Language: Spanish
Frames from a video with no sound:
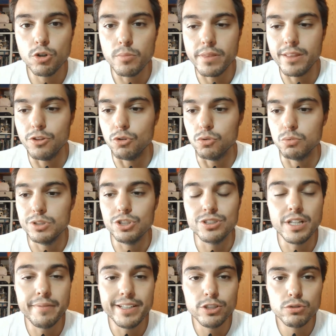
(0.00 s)
Como diciendo, bueno,
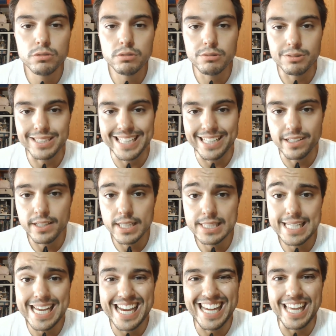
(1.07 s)
este evento en qué
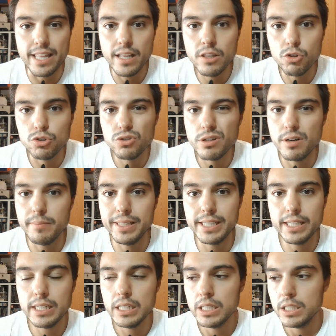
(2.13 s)
se ha quedado, esto
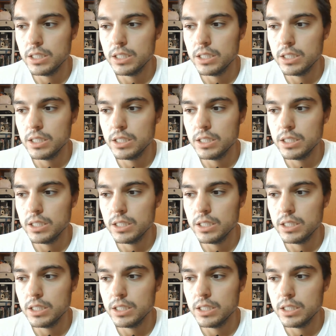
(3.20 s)
realmente